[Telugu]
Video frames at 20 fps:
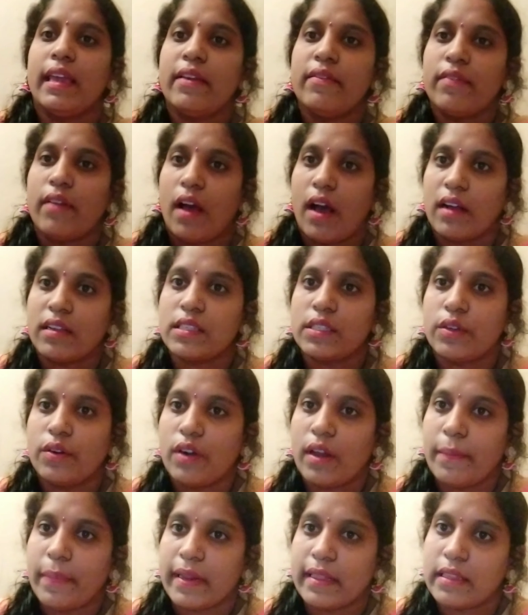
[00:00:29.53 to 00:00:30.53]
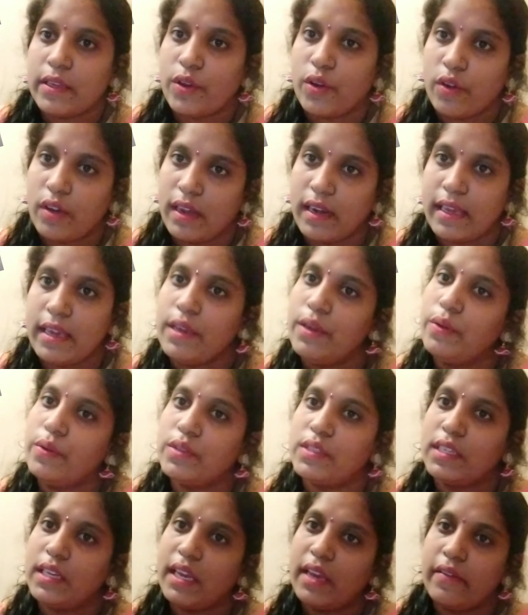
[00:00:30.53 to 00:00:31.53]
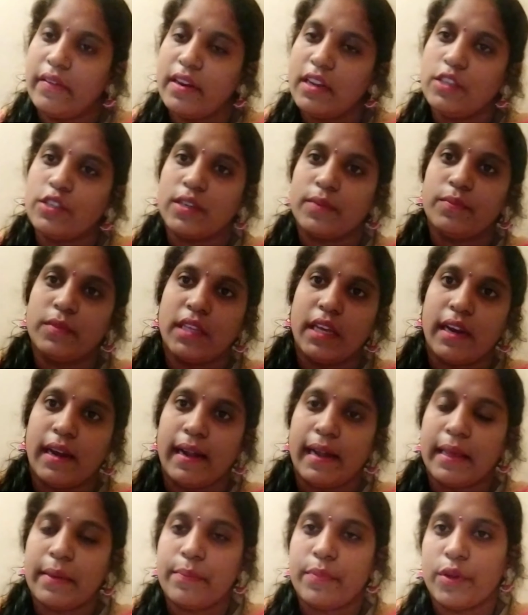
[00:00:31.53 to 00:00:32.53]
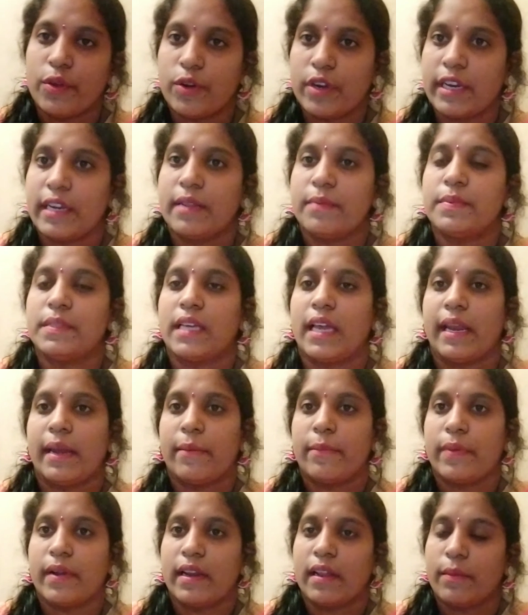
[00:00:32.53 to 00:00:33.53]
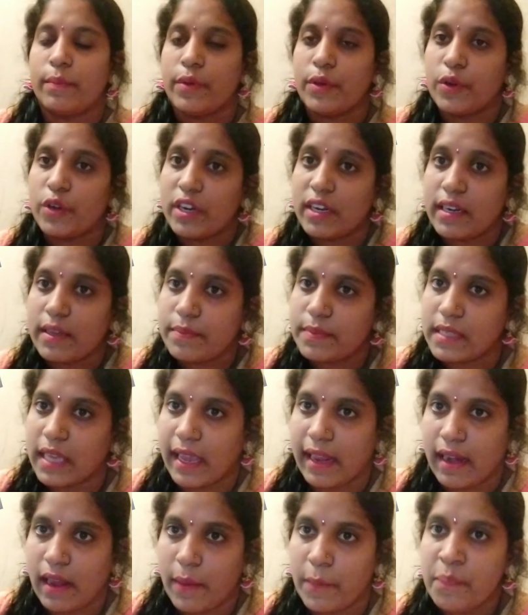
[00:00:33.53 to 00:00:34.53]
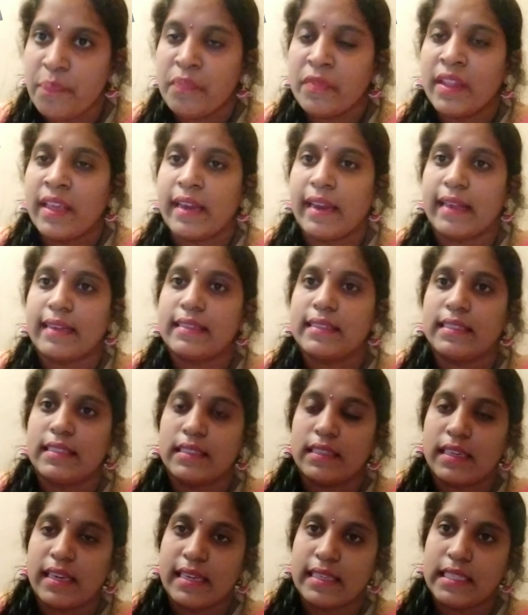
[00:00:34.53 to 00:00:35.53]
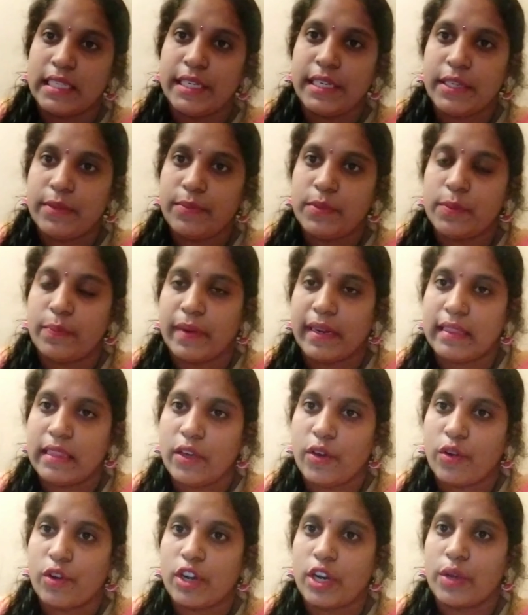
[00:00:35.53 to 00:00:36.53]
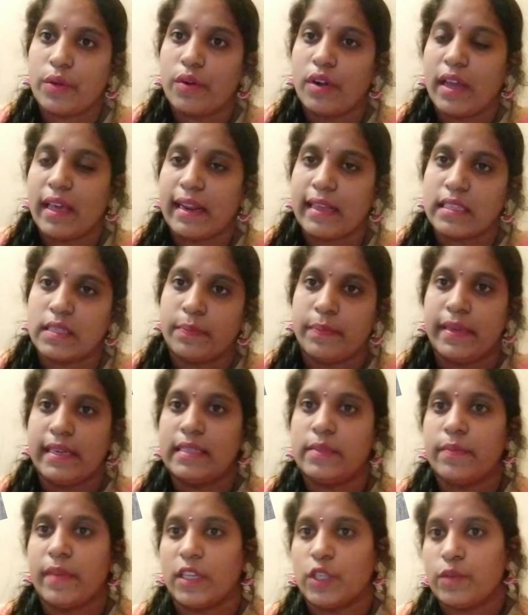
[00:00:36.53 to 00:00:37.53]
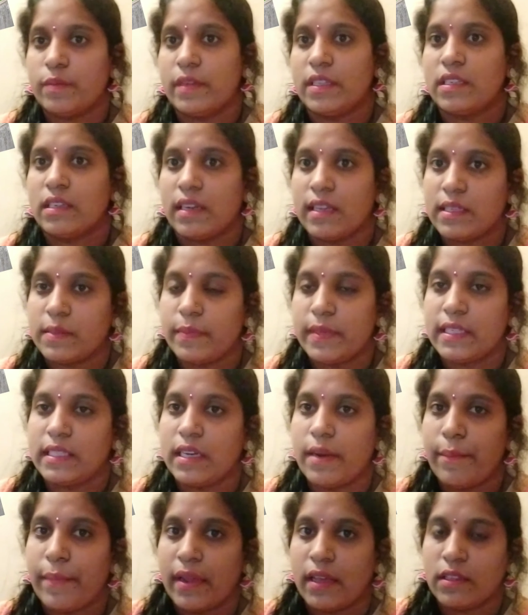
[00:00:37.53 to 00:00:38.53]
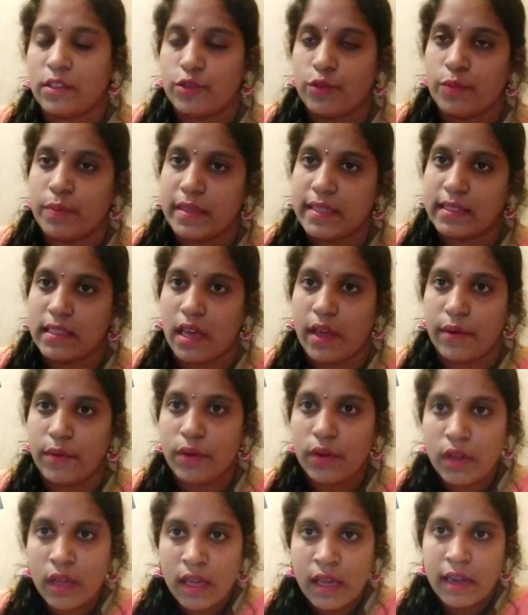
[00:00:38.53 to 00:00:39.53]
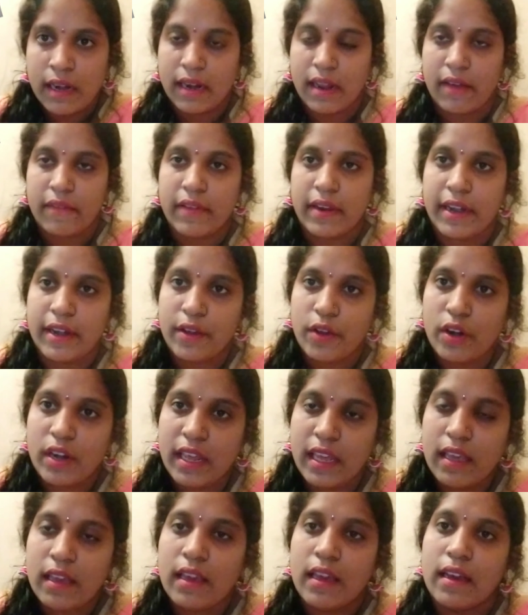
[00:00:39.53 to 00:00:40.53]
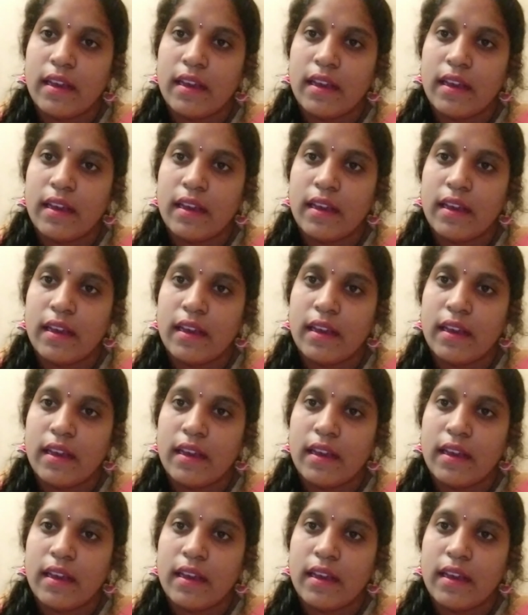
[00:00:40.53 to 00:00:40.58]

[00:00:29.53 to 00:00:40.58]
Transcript: ఈ బ్లాగ్స్ కూడా ప్రతి ఒక్కరికి యూజ్ అయ్యేవి నేను చెప్తానండి బ్యూటీ టిప్స్ అయినప్పుడు బ్యూటీ టిప్స్ అయినా నెక్స్ట్ కిచెన్ టిప్స్ ప్రతి ఒక్కటి కూడా రెసిపీస్ మంచి మంచి రెసిపీస్ నేను చూపిస్తాను నా వీడియోని